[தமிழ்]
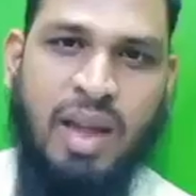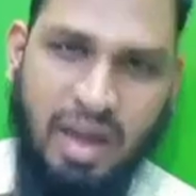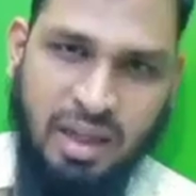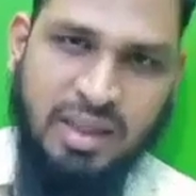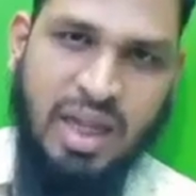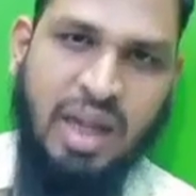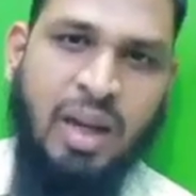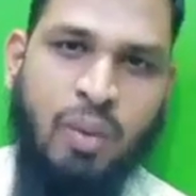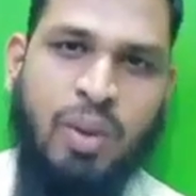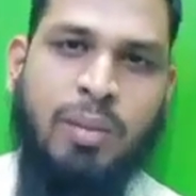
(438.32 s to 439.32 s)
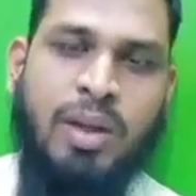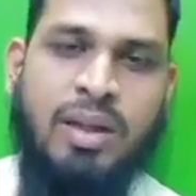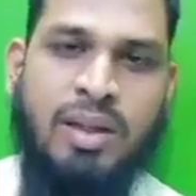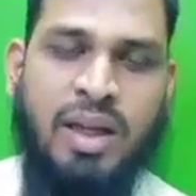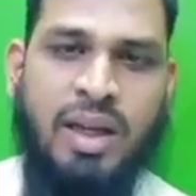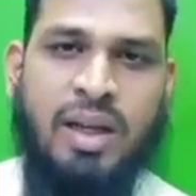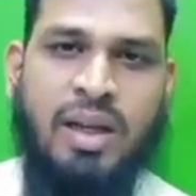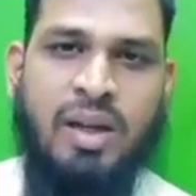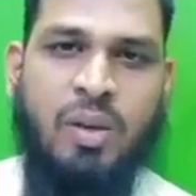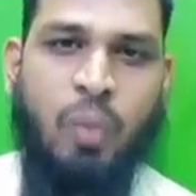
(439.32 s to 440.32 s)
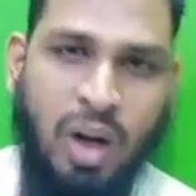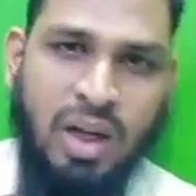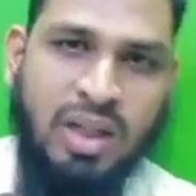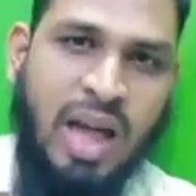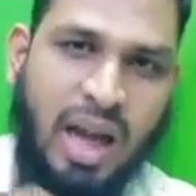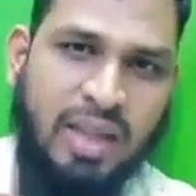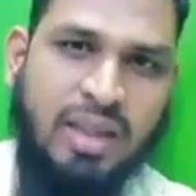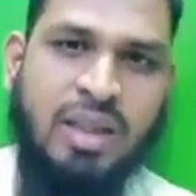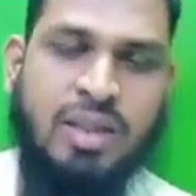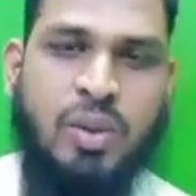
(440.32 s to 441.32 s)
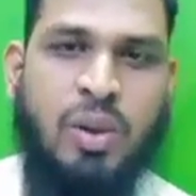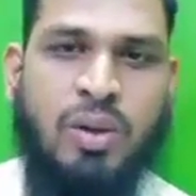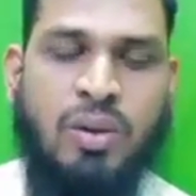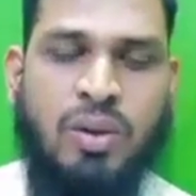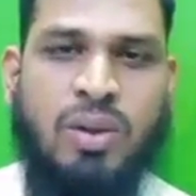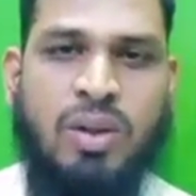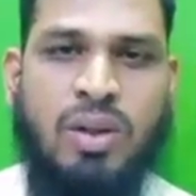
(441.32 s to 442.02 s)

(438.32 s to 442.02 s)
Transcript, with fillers: எங்களுக்கு தானங்க உரிமை இருக்குது உங்களுக்கு நாங்கள் எதுக்குங்க சொல்லணும்